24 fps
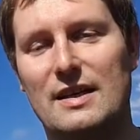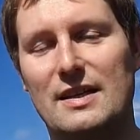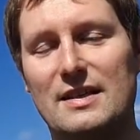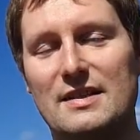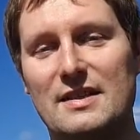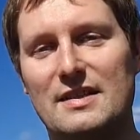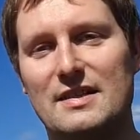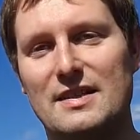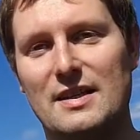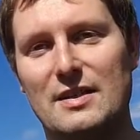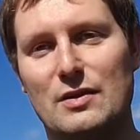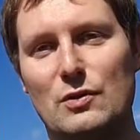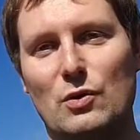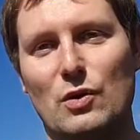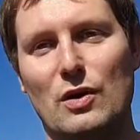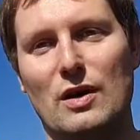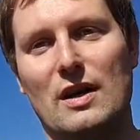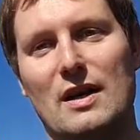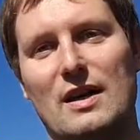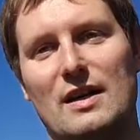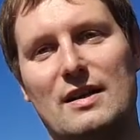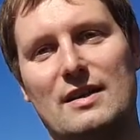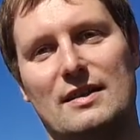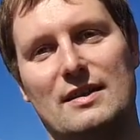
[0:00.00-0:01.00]
ist es ja so,
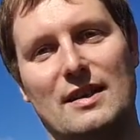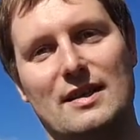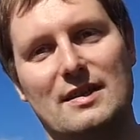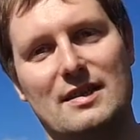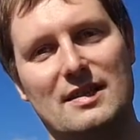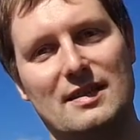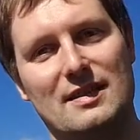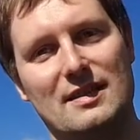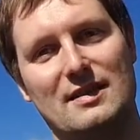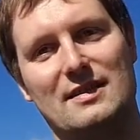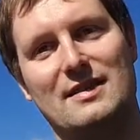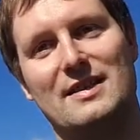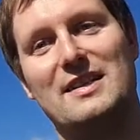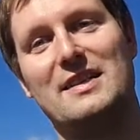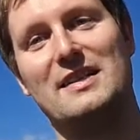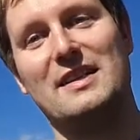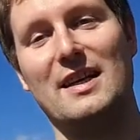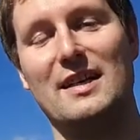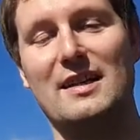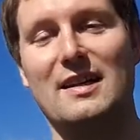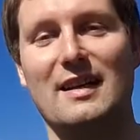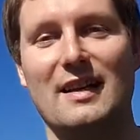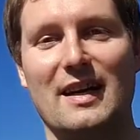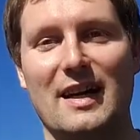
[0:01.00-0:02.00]
dass es nicht
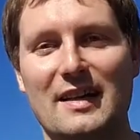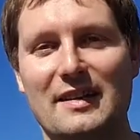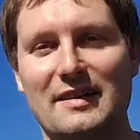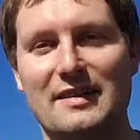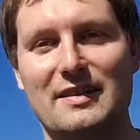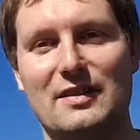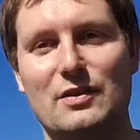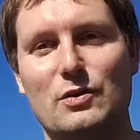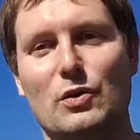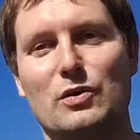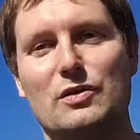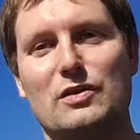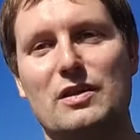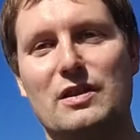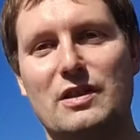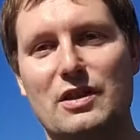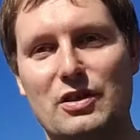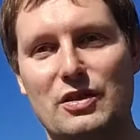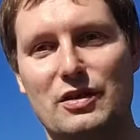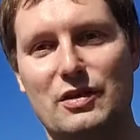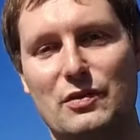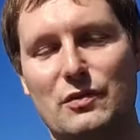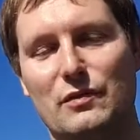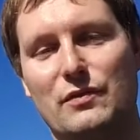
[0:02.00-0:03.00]
gerade leicht ist, dort eine
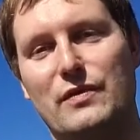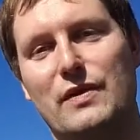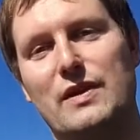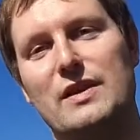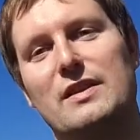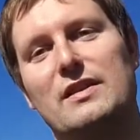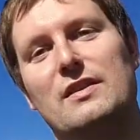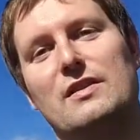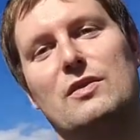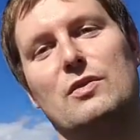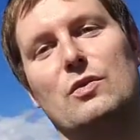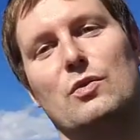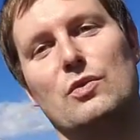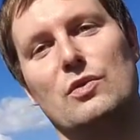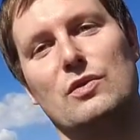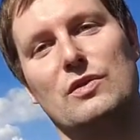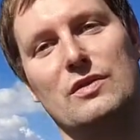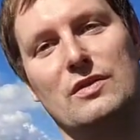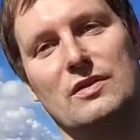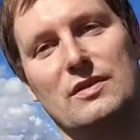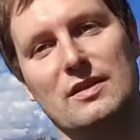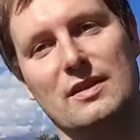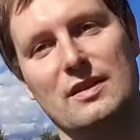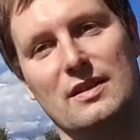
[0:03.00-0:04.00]
Nische zu finden.
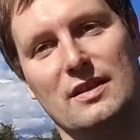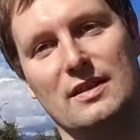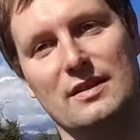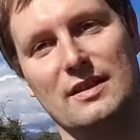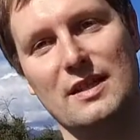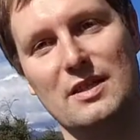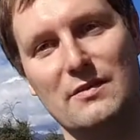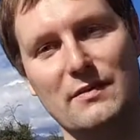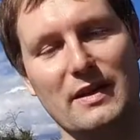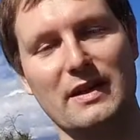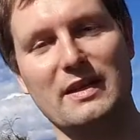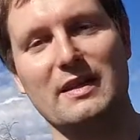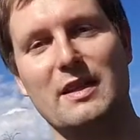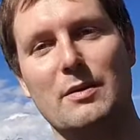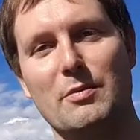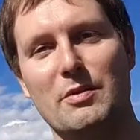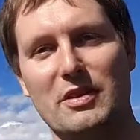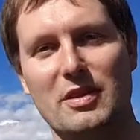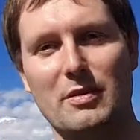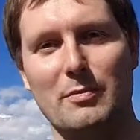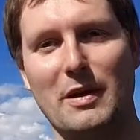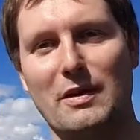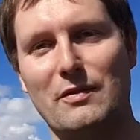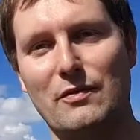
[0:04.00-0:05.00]
Und äh, deswegen gebe
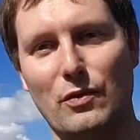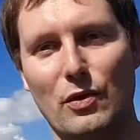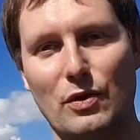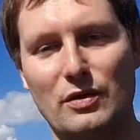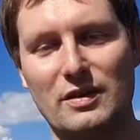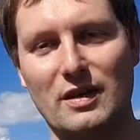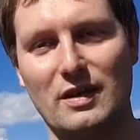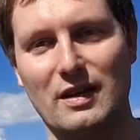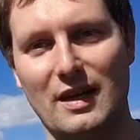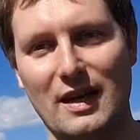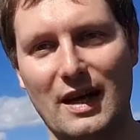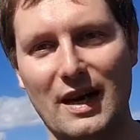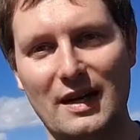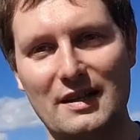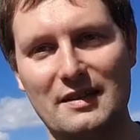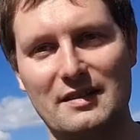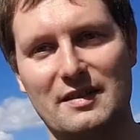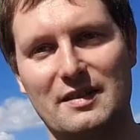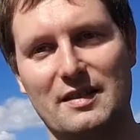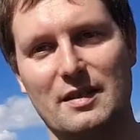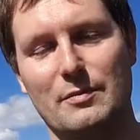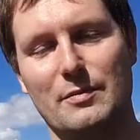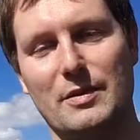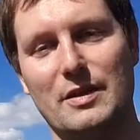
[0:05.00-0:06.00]
ich dir mal folgenden Rat
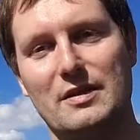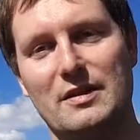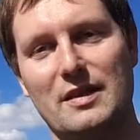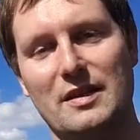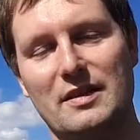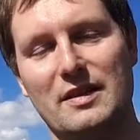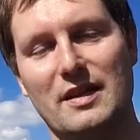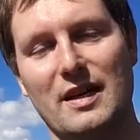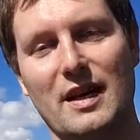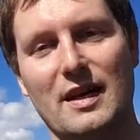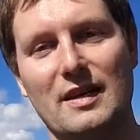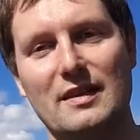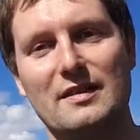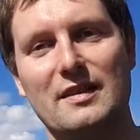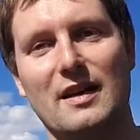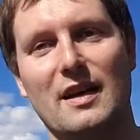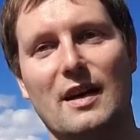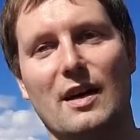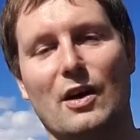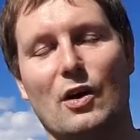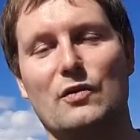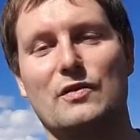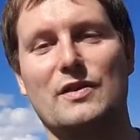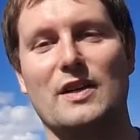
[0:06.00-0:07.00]
hier mit an die Hand.
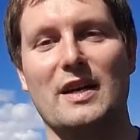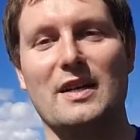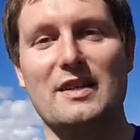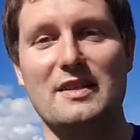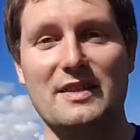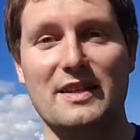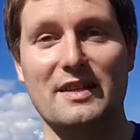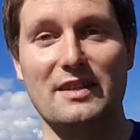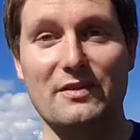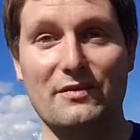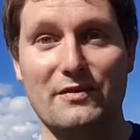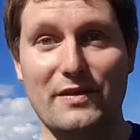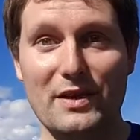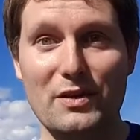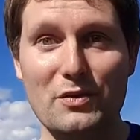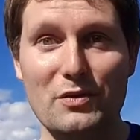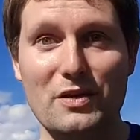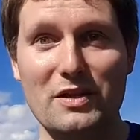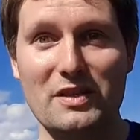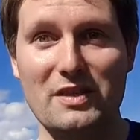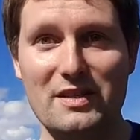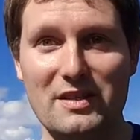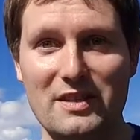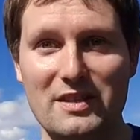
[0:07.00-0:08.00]
Auf der einen Seite, wenn du
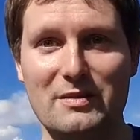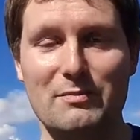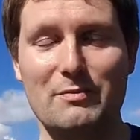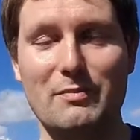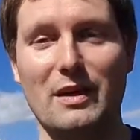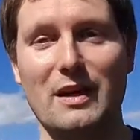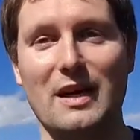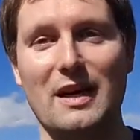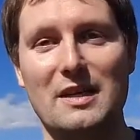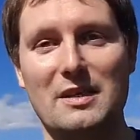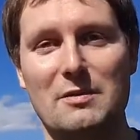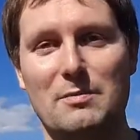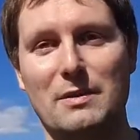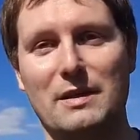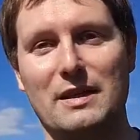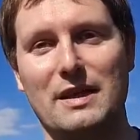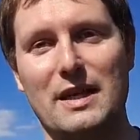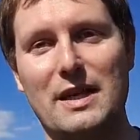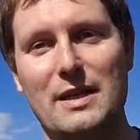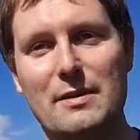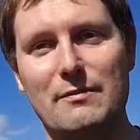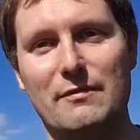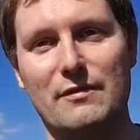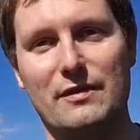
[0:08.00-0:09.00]
dich in diesen Bereich
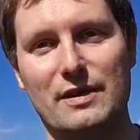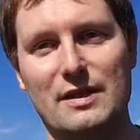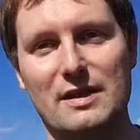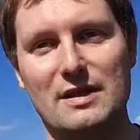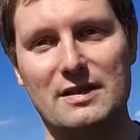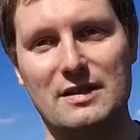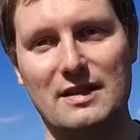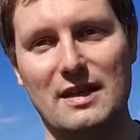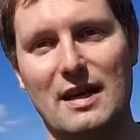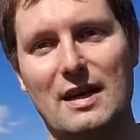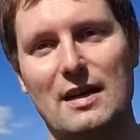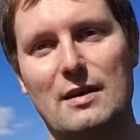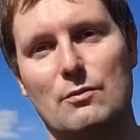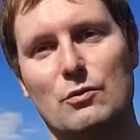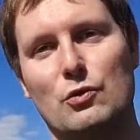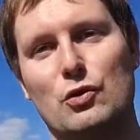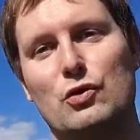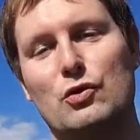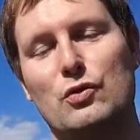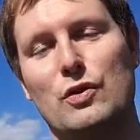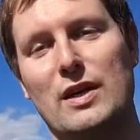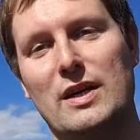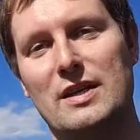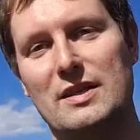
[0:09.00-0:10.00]
begeben willst,
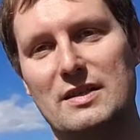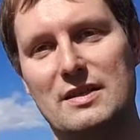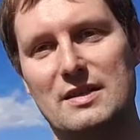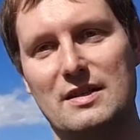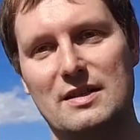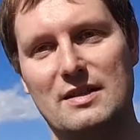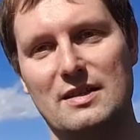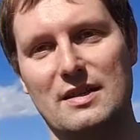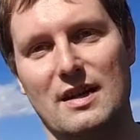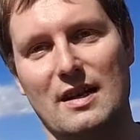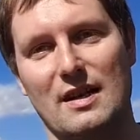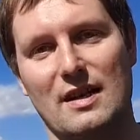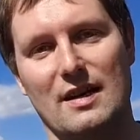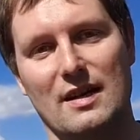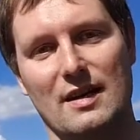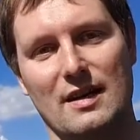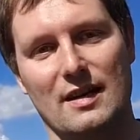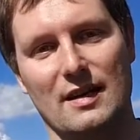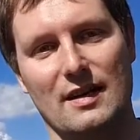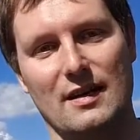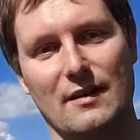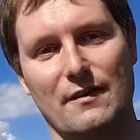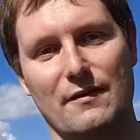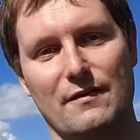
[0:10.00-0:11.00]
musst du erstens
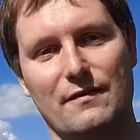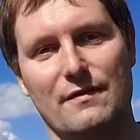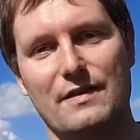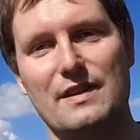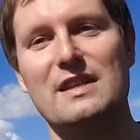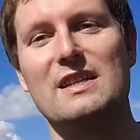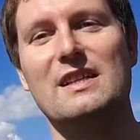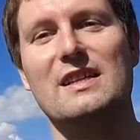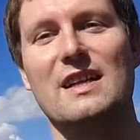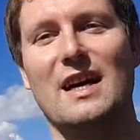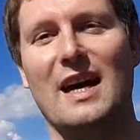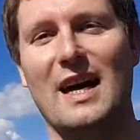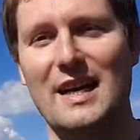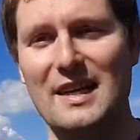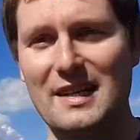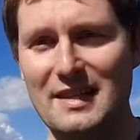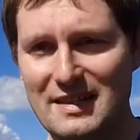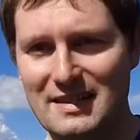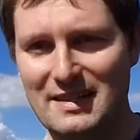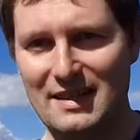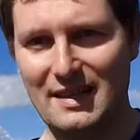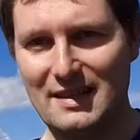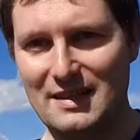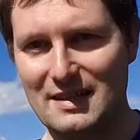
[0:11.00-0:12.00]
äh, viel
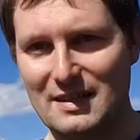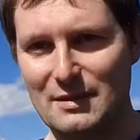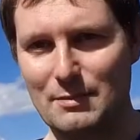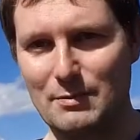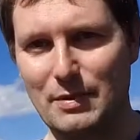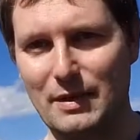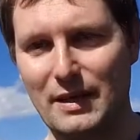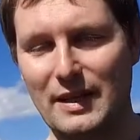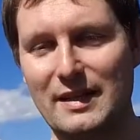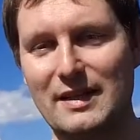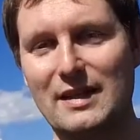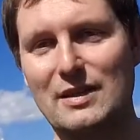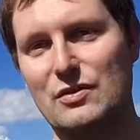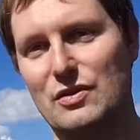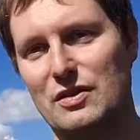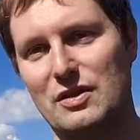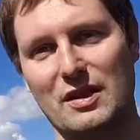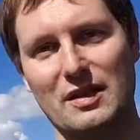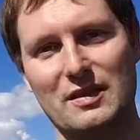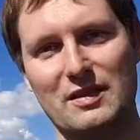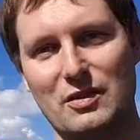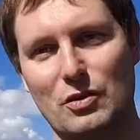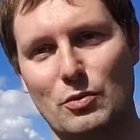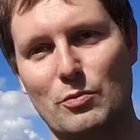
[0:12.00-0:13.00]
Einsatz bringen, also
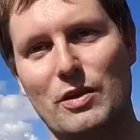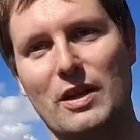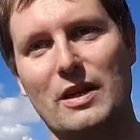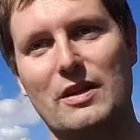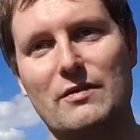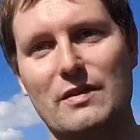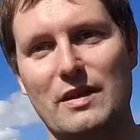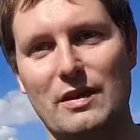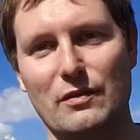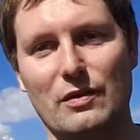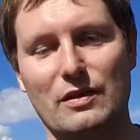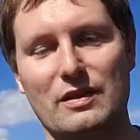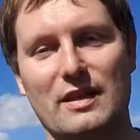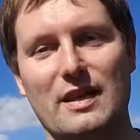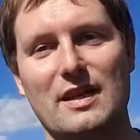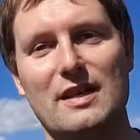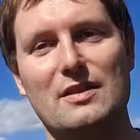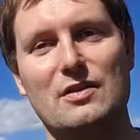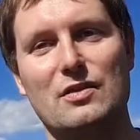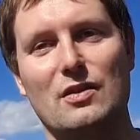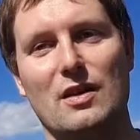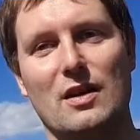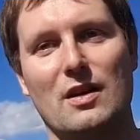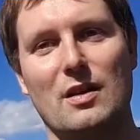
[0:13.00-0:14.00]
ich rede nicht unbedingt wieder von
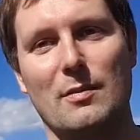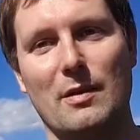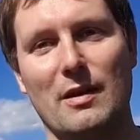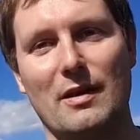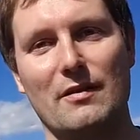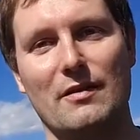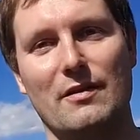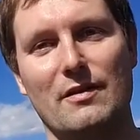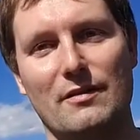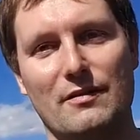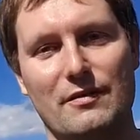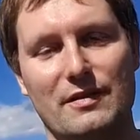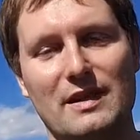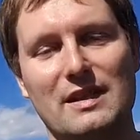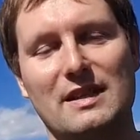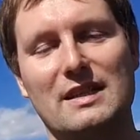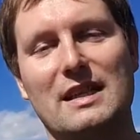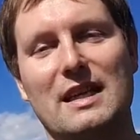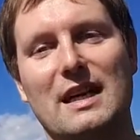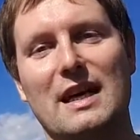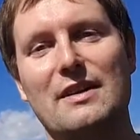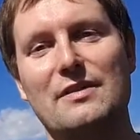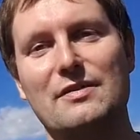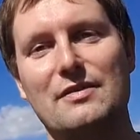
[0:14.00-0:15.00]
Geld, sondern aber äh, viel
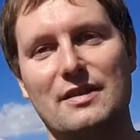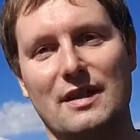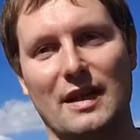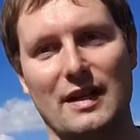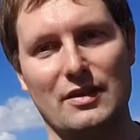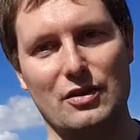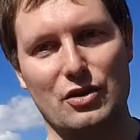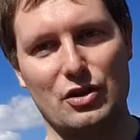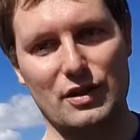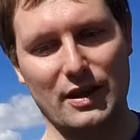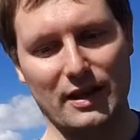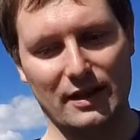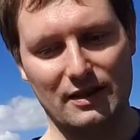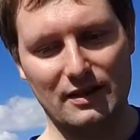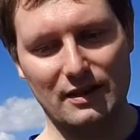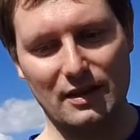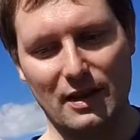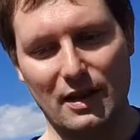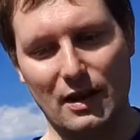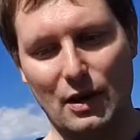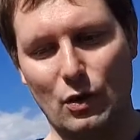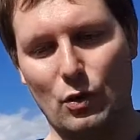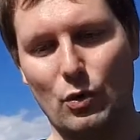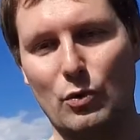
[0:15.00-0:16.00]
Kraft reinstecken,
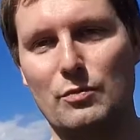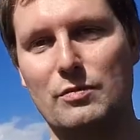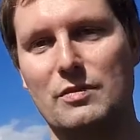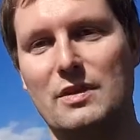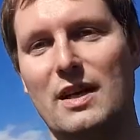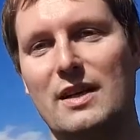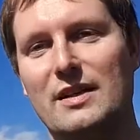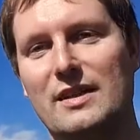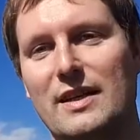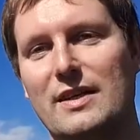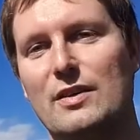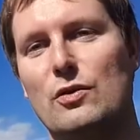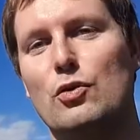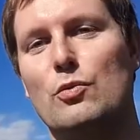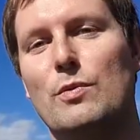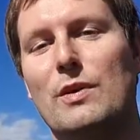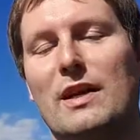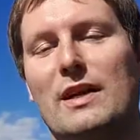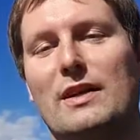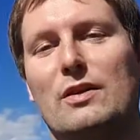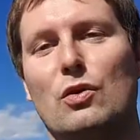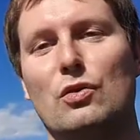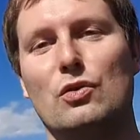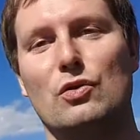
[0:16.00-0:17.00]
um da gegenüber
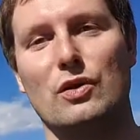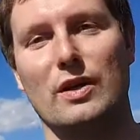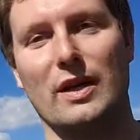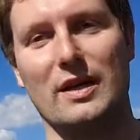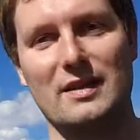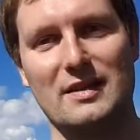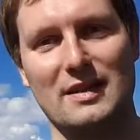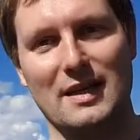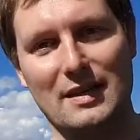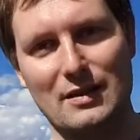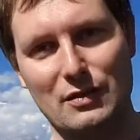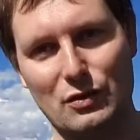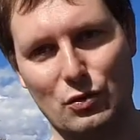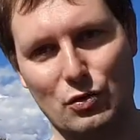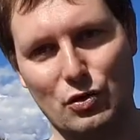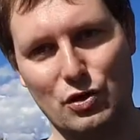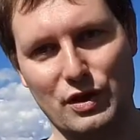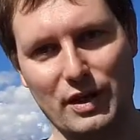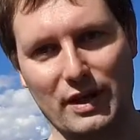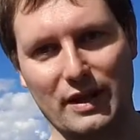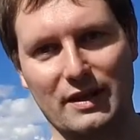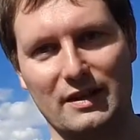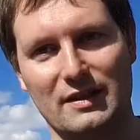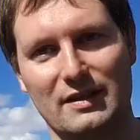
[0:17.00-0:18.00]
der Konkurrenz
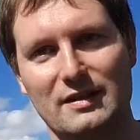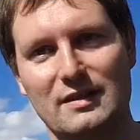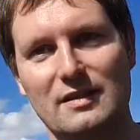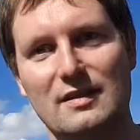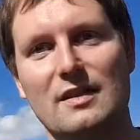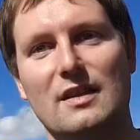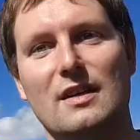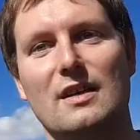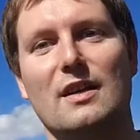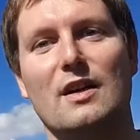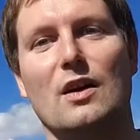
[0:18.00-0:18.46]
anzustinken.